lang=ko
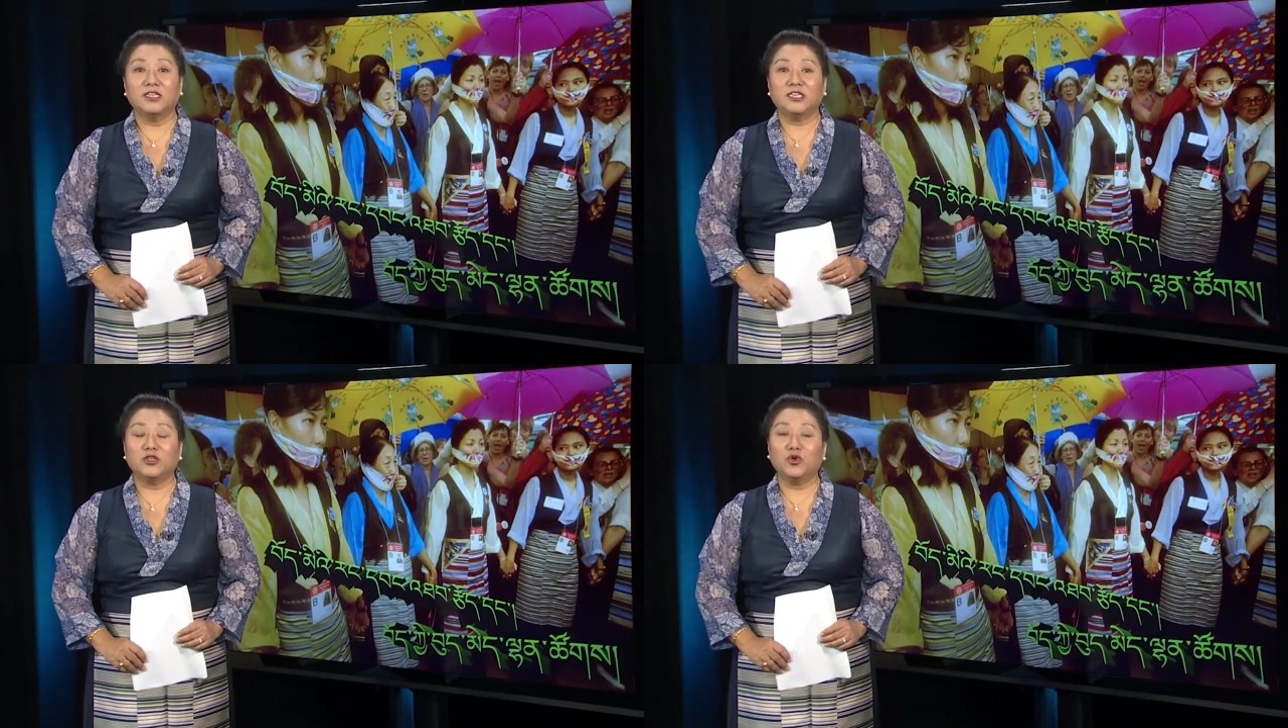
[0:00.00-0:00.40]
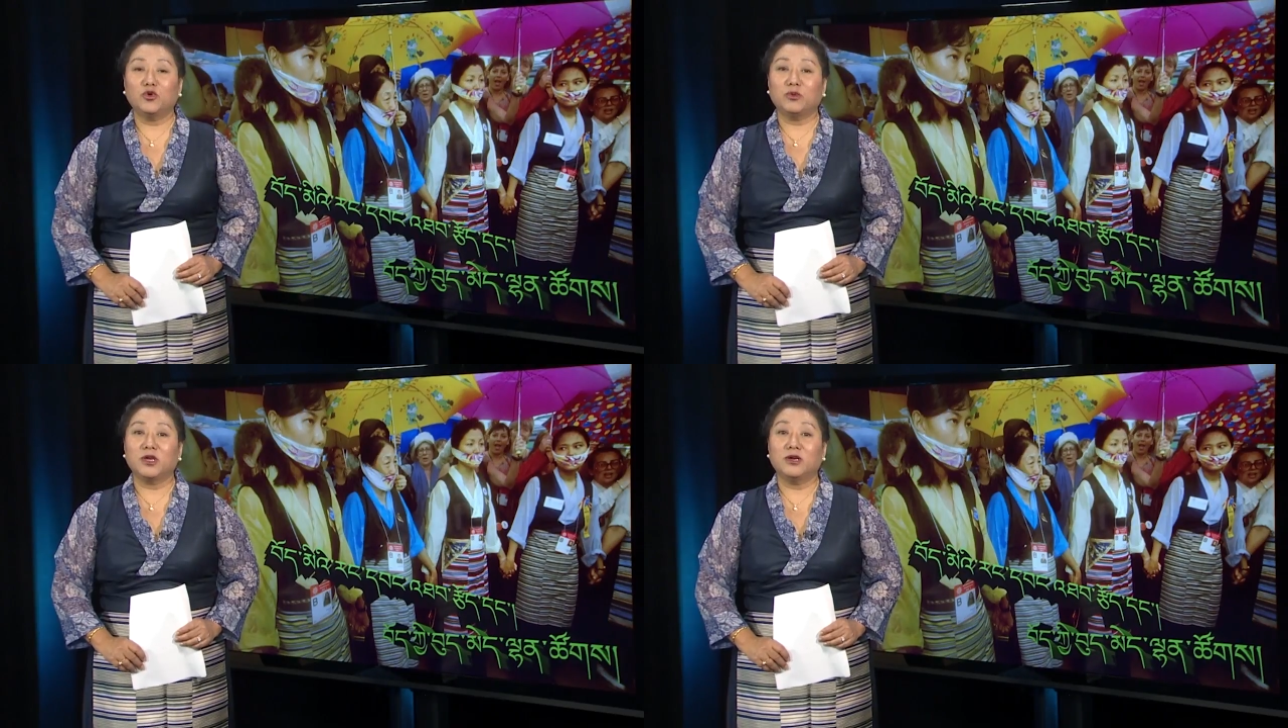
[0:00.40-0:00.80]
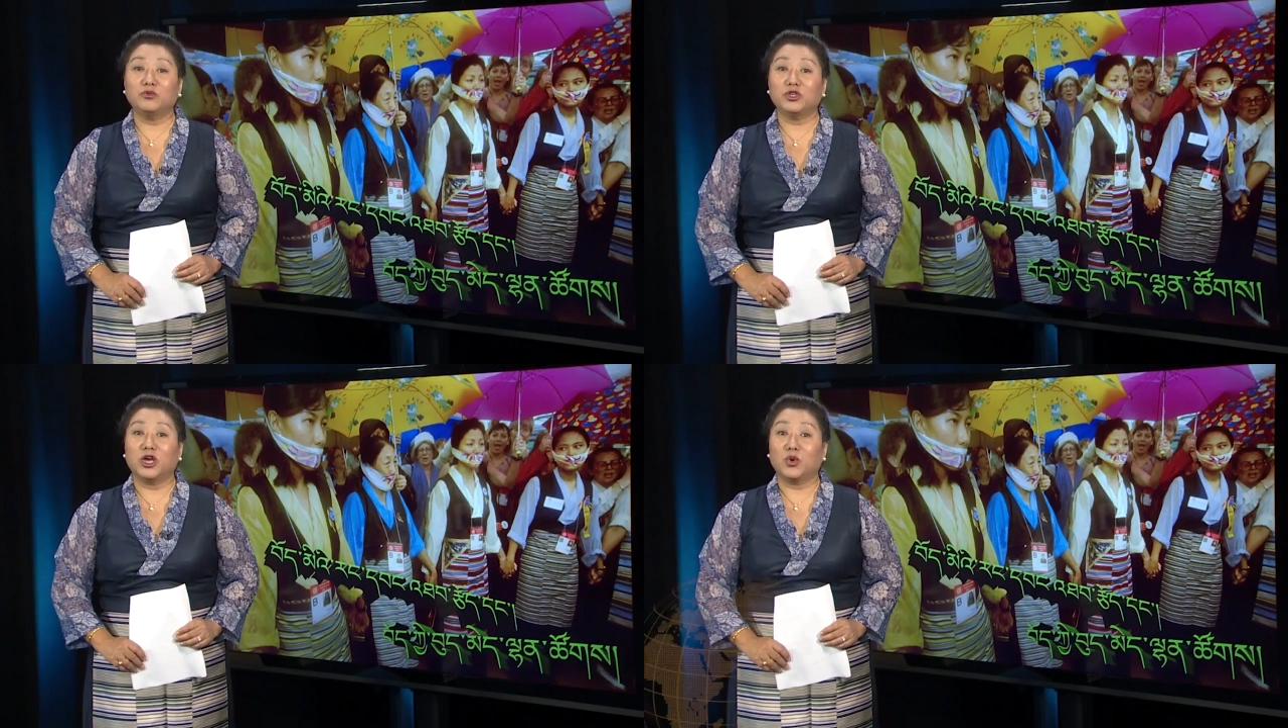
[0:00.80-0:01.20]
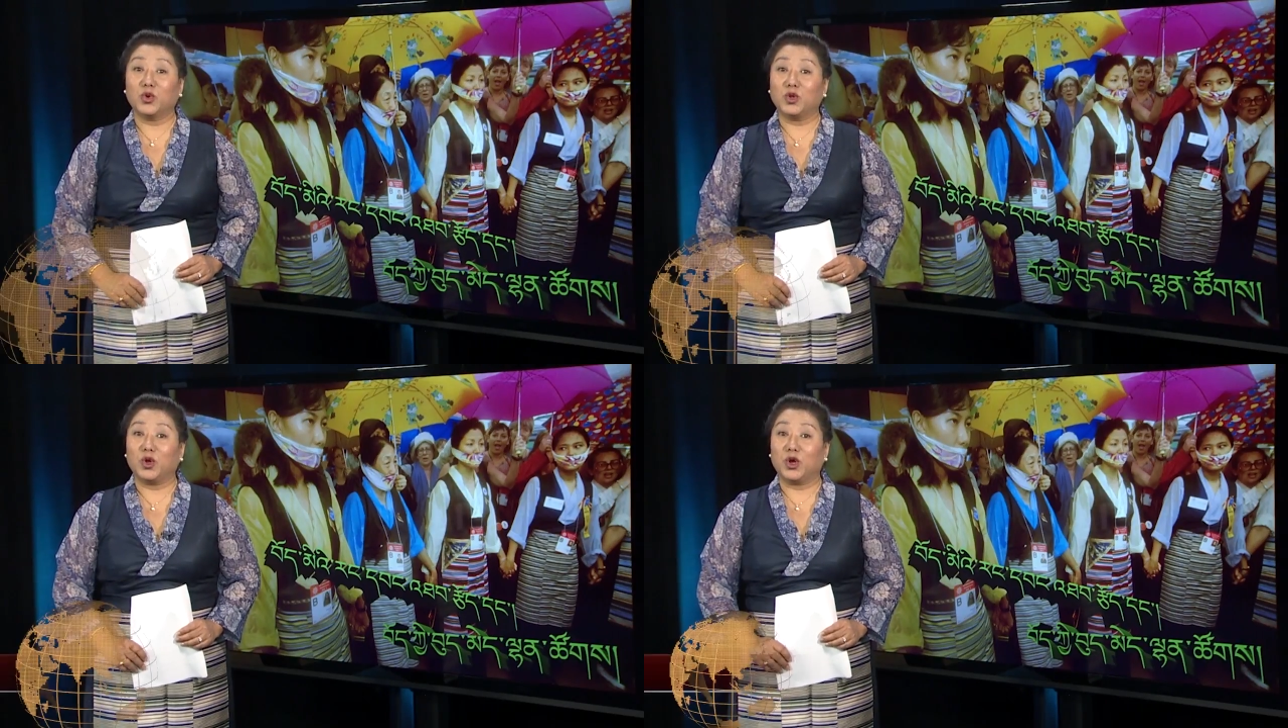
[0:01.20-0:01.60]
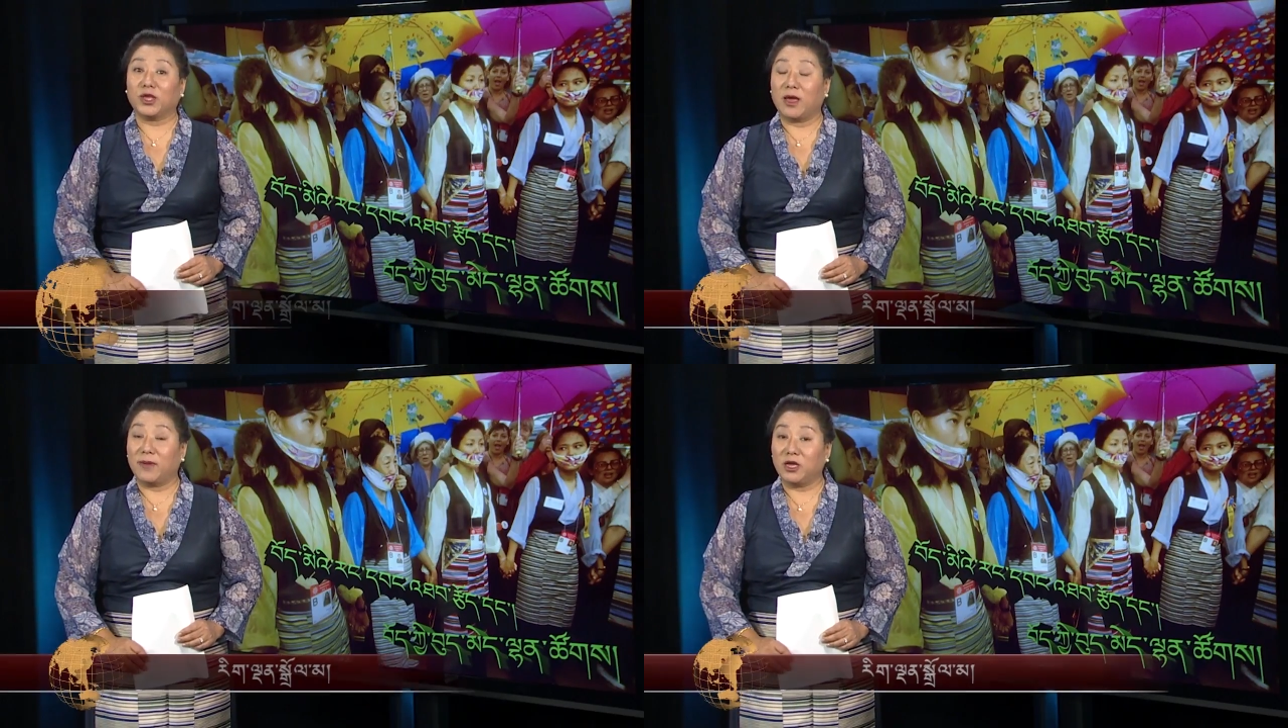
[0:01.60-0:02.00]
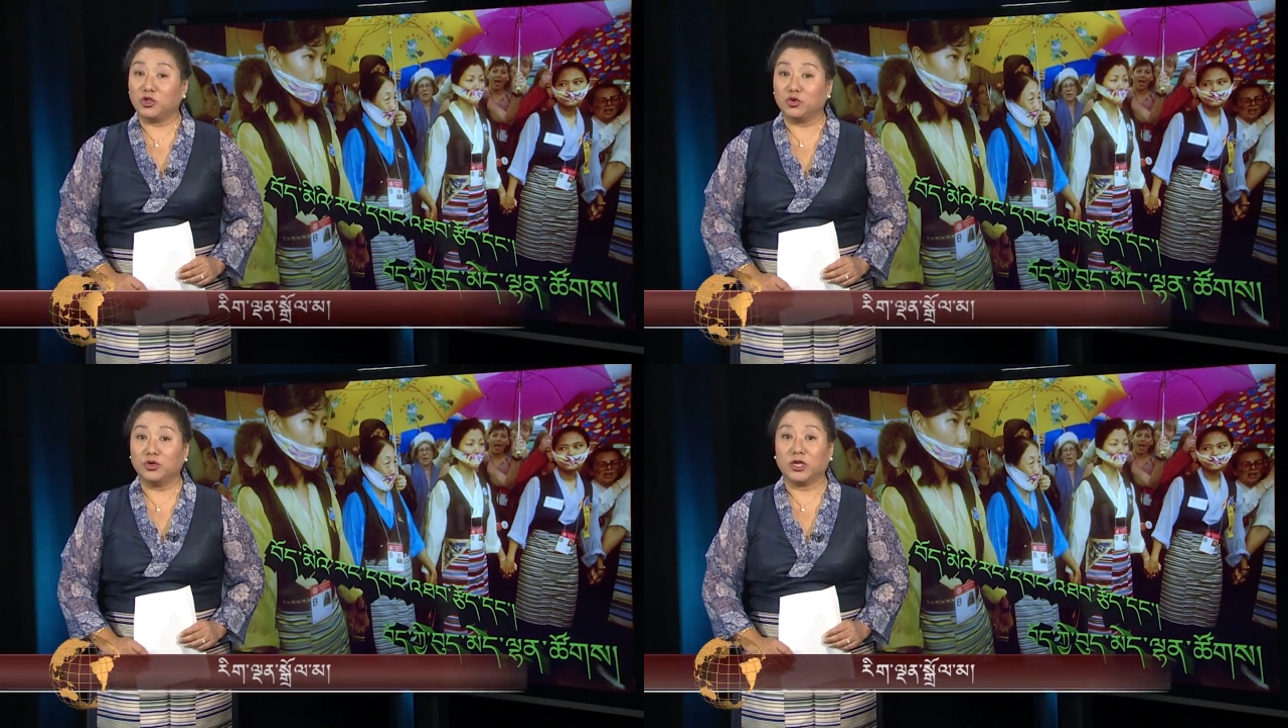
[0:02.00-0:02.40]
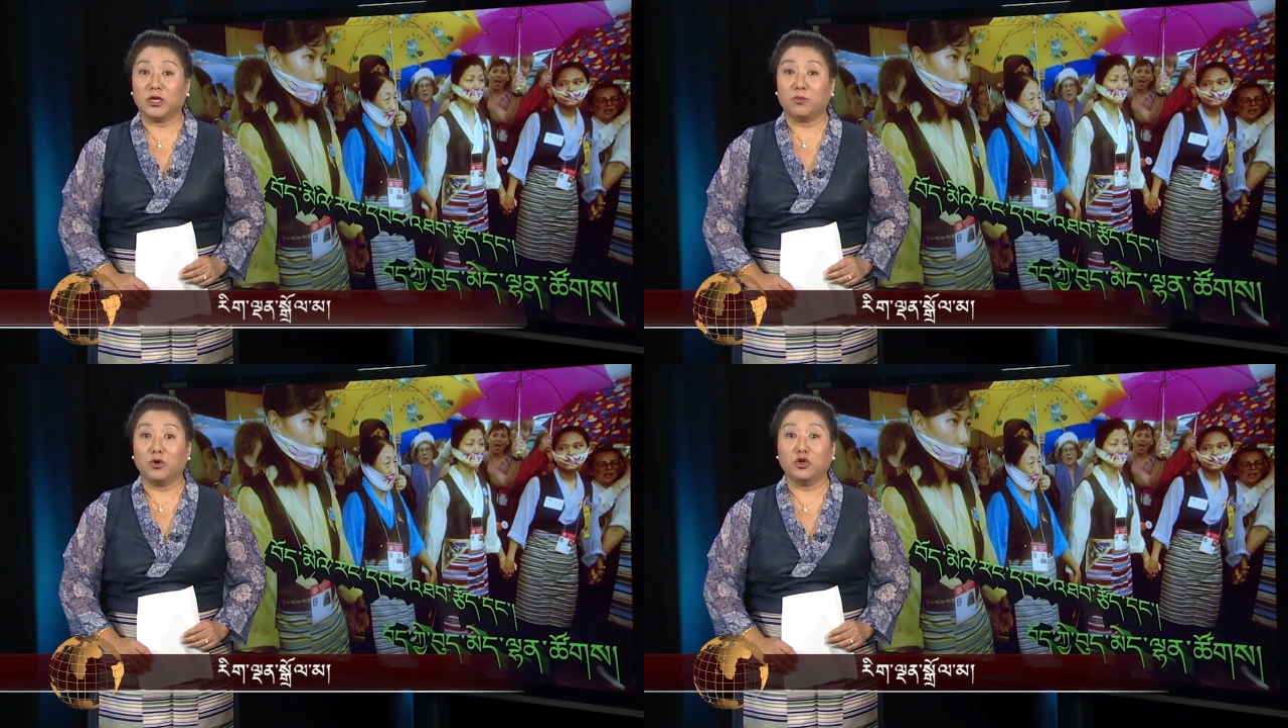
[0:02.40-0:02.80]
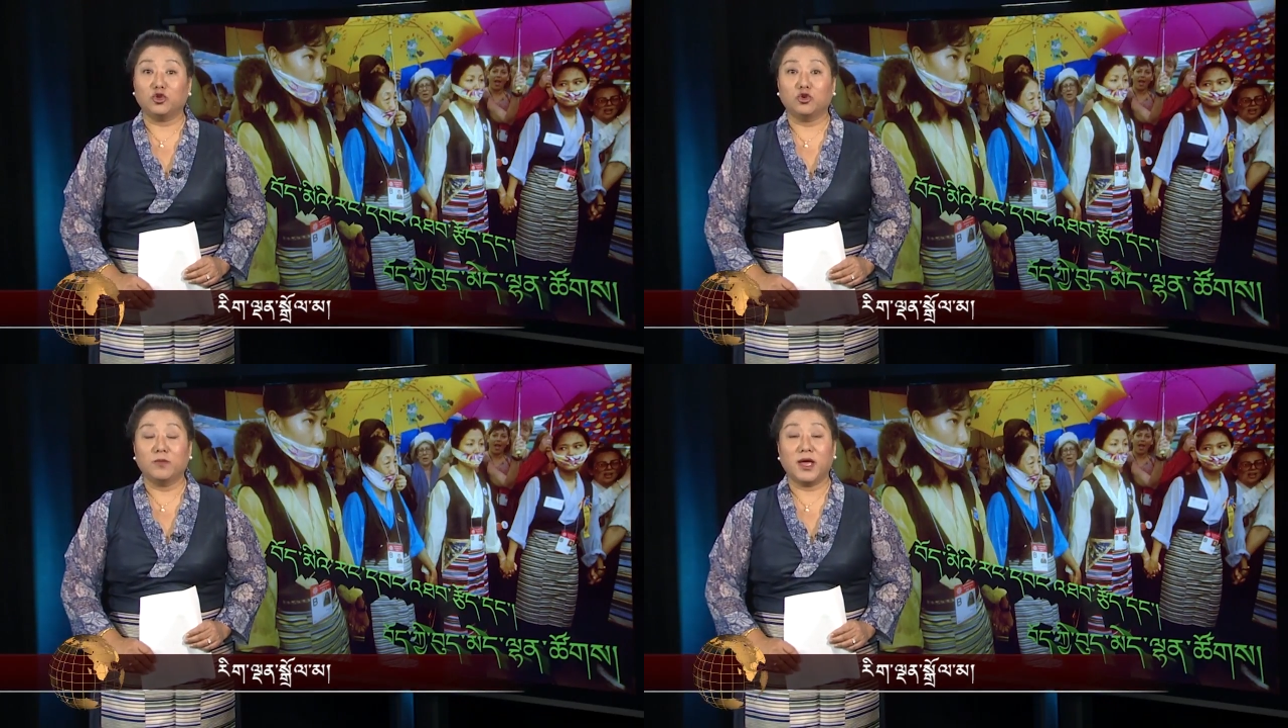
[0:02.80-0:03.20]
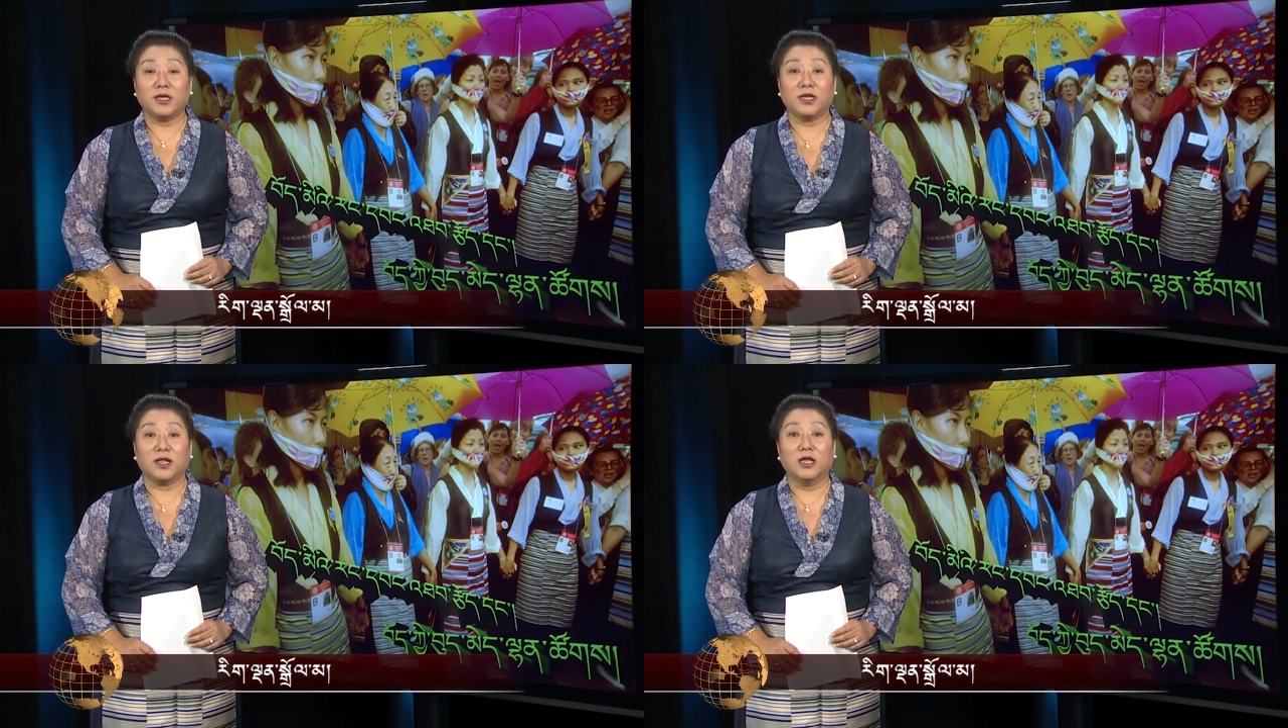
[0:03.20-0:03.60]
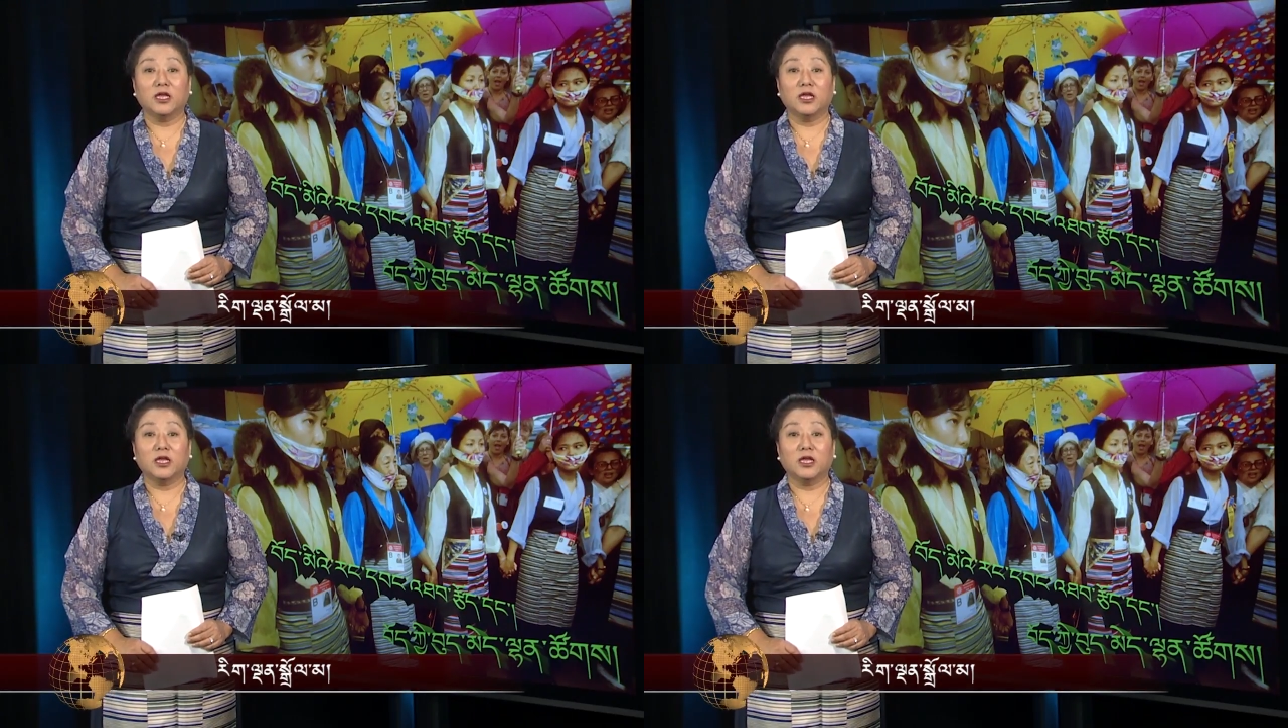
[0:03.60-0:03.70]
책동 급경금 증가구로 야마 슝기 배 슝만일